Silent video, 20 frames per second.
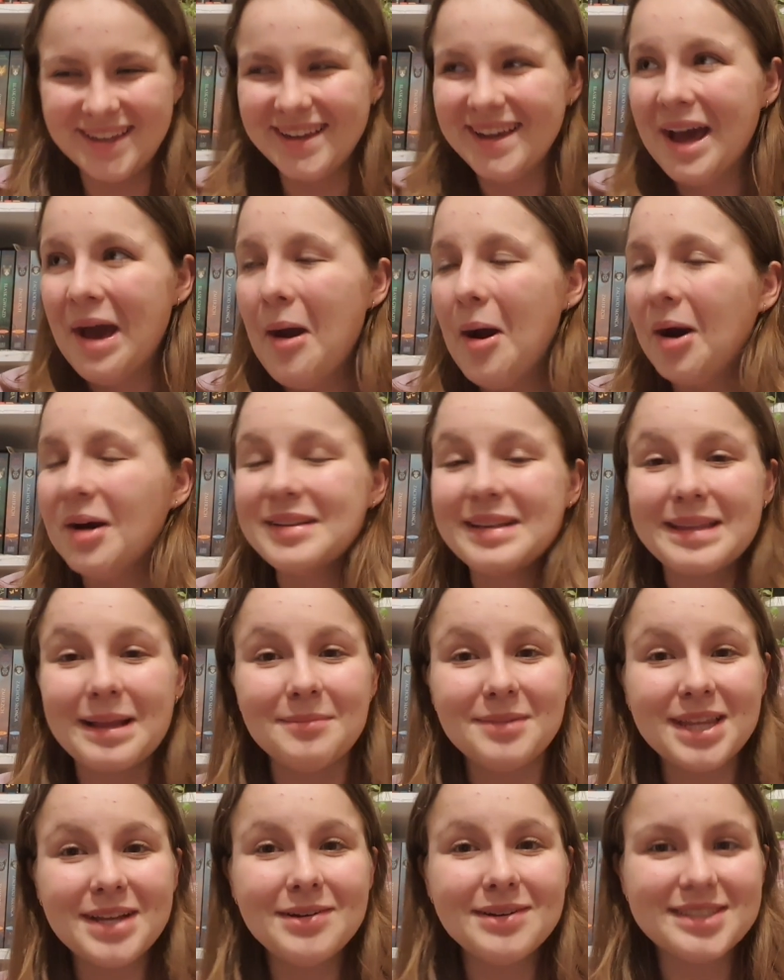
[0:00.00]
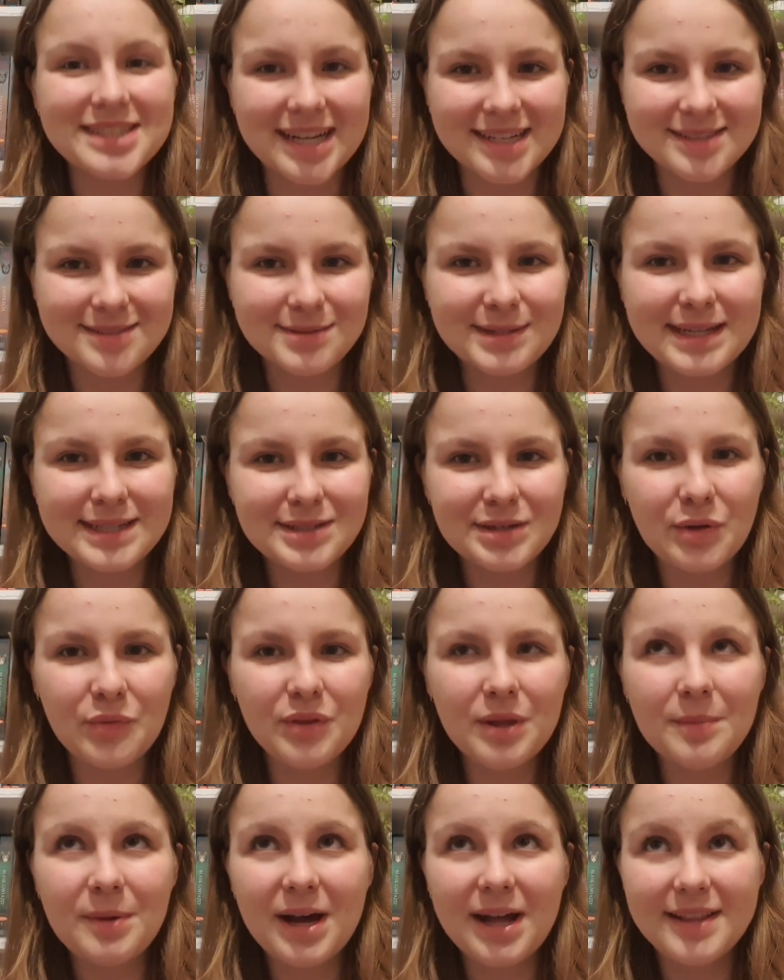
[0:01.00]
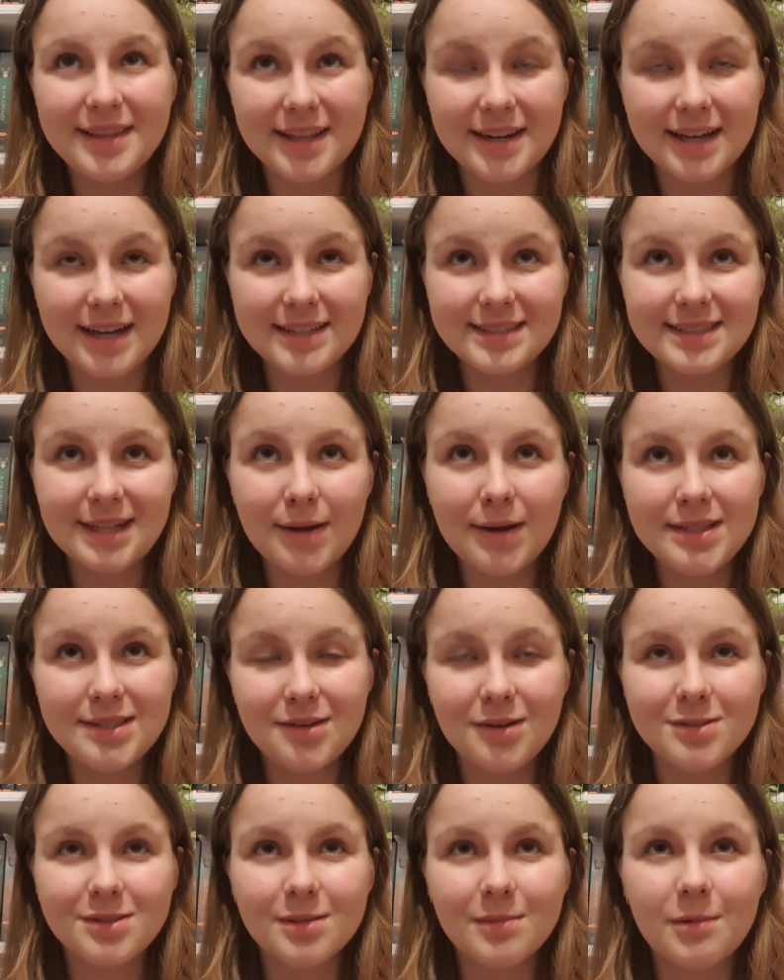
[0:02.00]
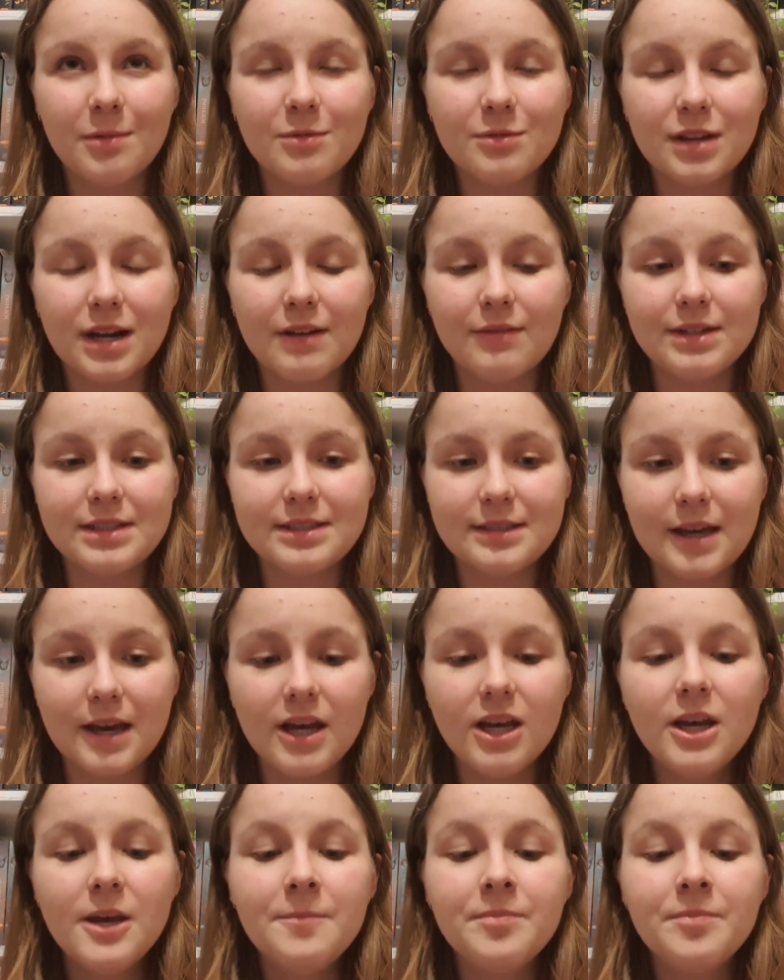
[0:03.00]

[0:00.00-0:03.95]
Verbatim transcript: I od tamtego czasu nasza główna bohaterka stała się osobą, która właśnie